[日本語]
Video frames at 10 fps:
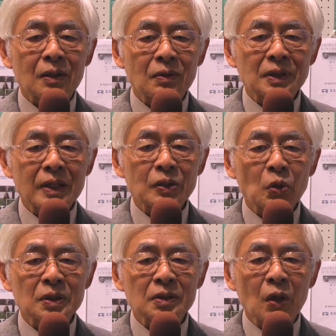国際
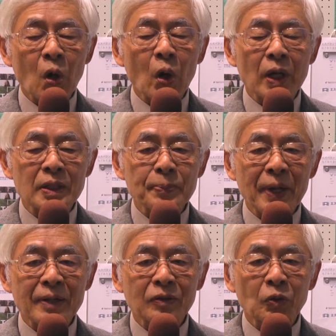共通語
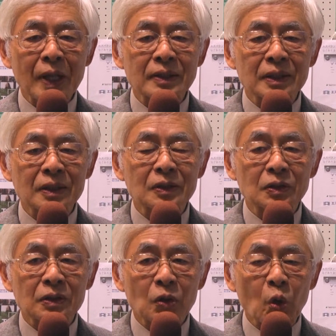エスプラント展に
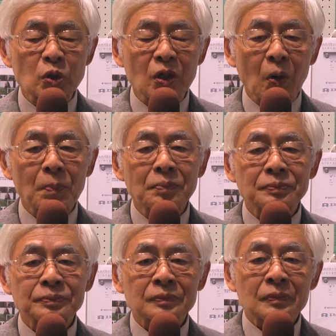ようこそ
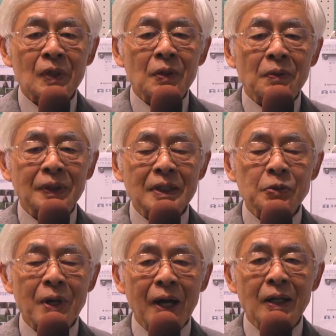
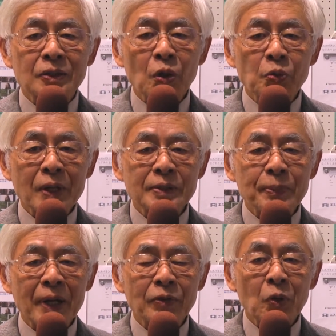私は調布
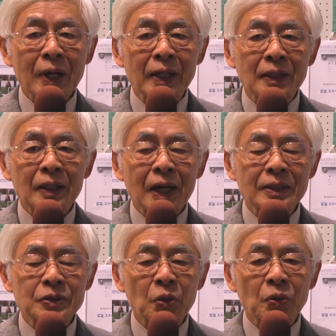エスプラント会会
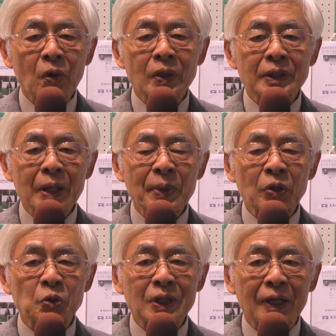長の山
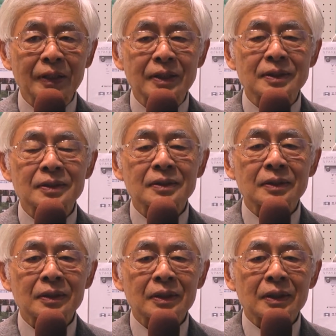野豊です
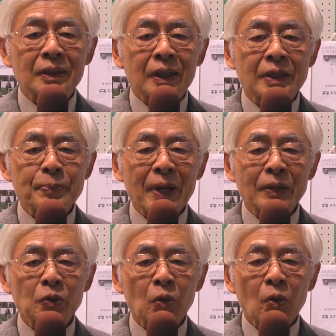
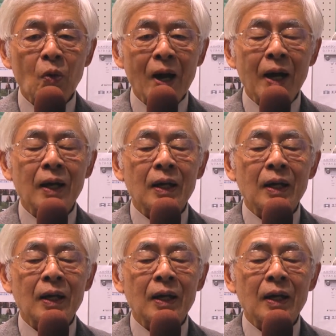エスプラント語は